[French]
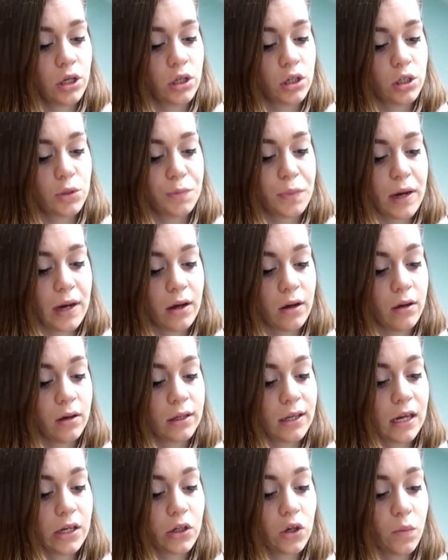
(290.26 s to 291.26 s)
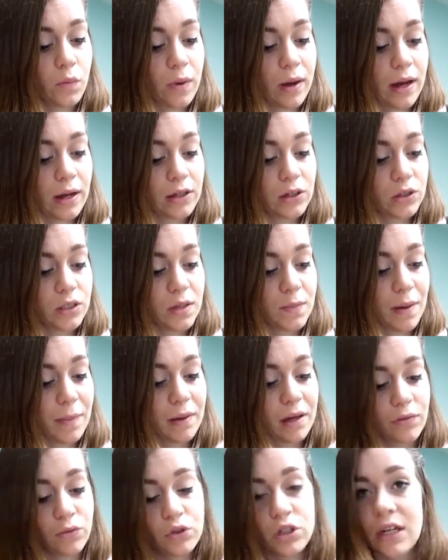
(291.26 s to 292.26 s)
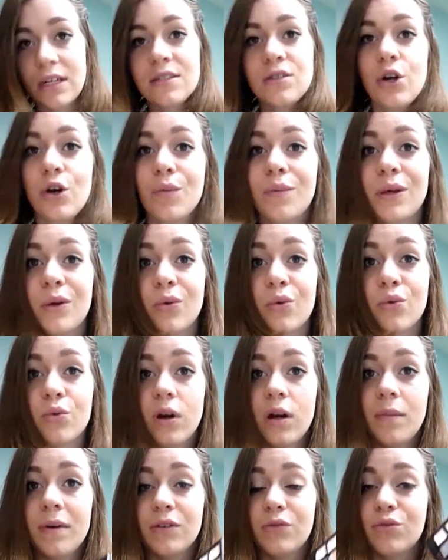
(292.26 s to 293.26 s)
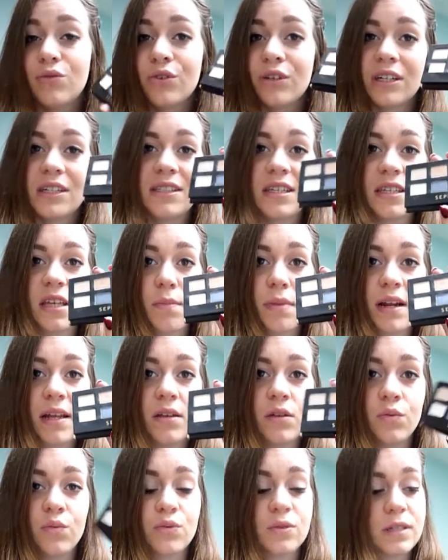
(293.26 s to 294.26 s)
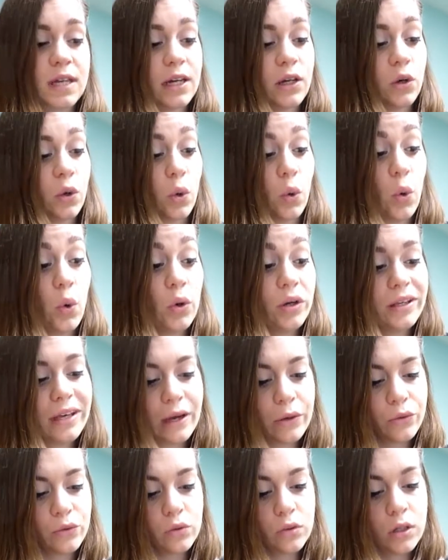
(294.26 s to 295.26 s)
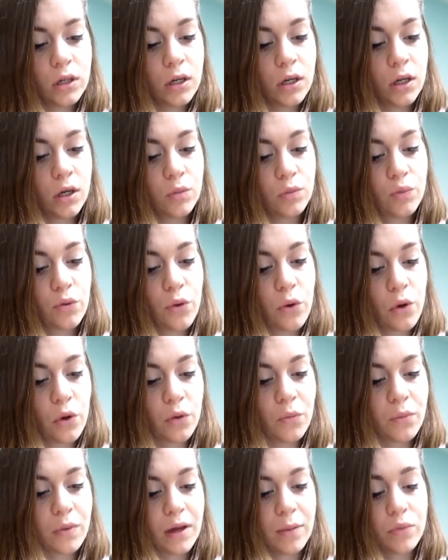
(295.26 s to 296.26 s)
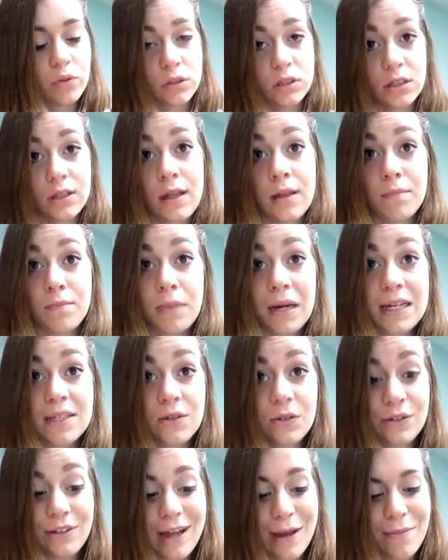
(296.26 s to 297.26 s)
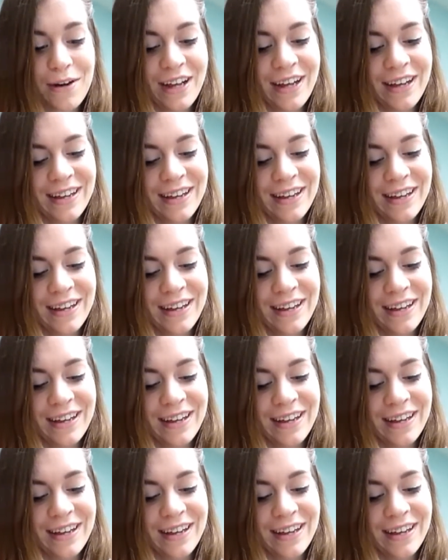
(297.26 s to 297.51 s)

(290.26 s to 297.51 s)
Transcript: je pars quelque part, que c'est pas prévu, je reste dormir ou quoi. Bah tout le temps glisser cette palette dans mon sac au cas où le lendemain pour dire d'être présentable.